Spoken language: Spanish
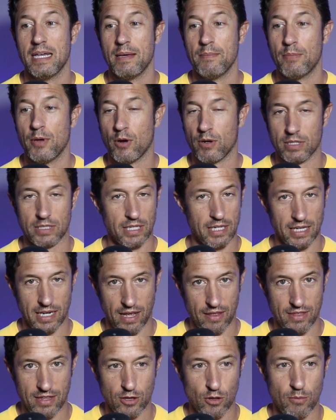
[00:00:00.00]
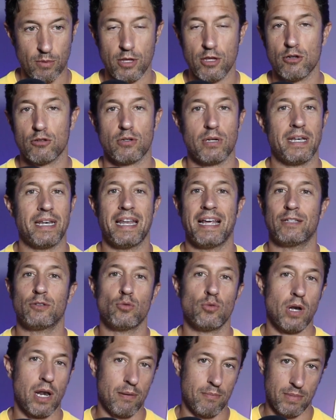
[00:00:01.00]
pero que seguiré haciendo vídeos
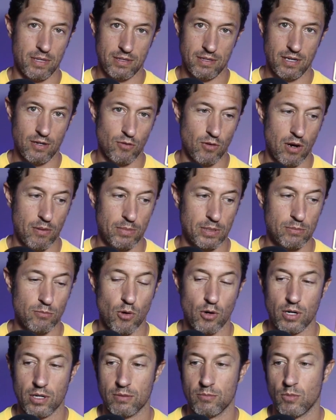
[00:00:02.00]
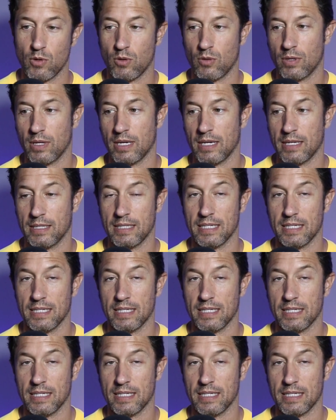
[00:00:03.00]
naturalmente con el mismo ritmo de,